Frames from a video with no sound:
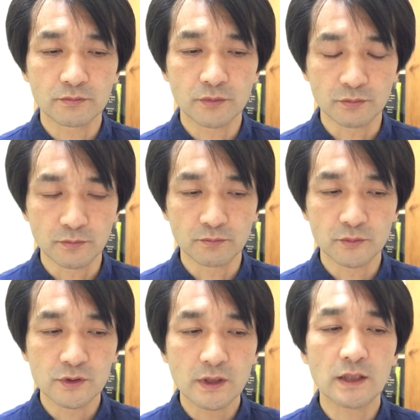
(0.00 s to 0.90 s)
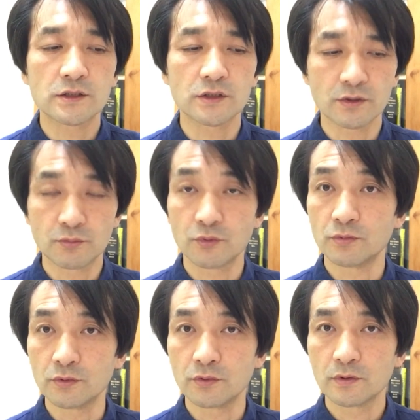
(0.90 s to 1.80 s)
部分、難しい部分
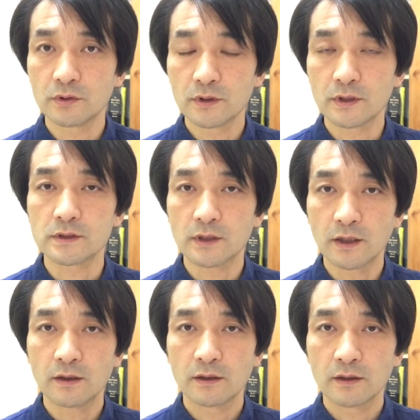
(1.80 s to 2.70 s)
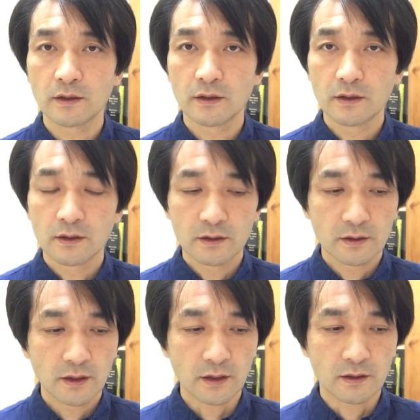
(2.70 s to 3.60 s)
ですね。
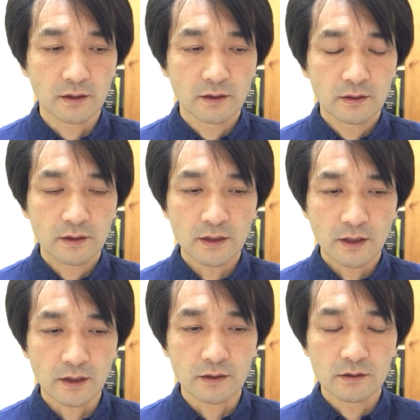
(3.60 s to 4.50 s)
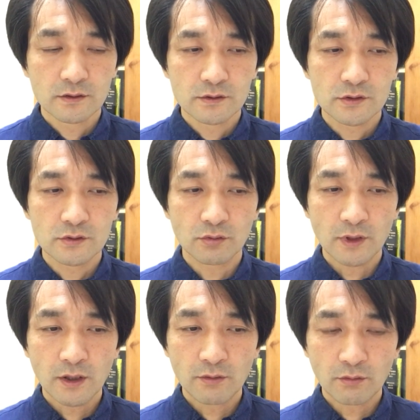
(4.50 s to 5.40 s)
でただそ
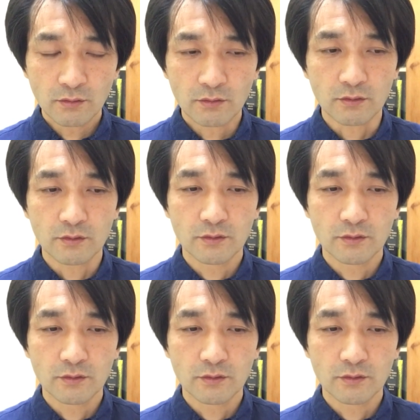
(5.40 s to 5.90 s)
れを